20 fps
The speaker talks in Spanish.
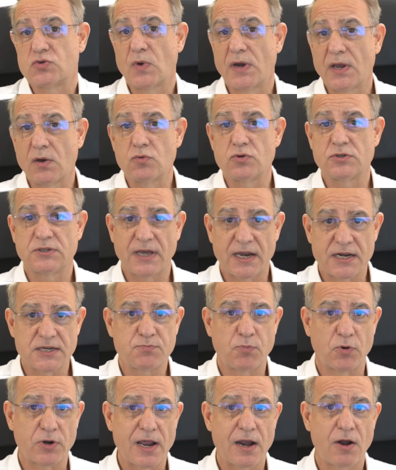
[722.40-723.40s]
suele gustar
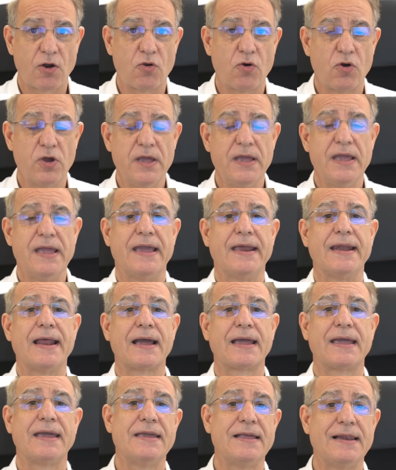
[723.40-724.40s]
es ponerlo en
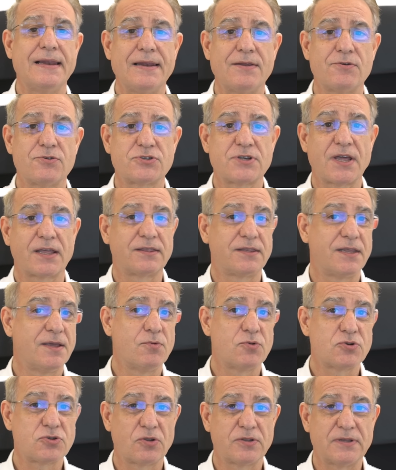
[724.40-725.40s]
aquellos
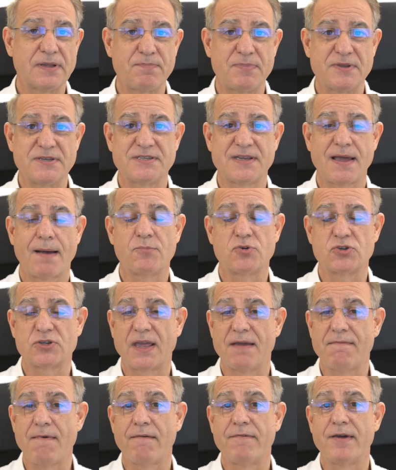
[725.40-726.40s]
activos donde pensamos
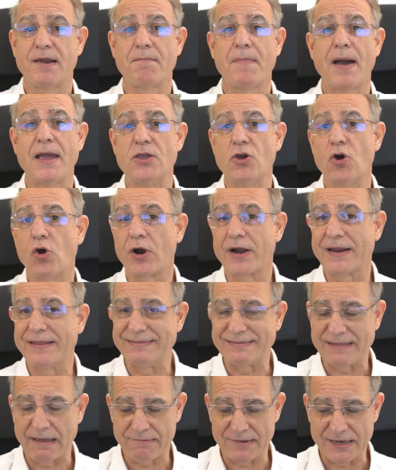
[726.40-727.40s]
que va a haber mayor
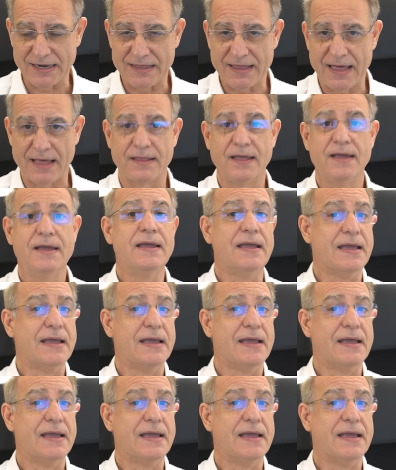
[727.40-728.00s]
rentabilidad.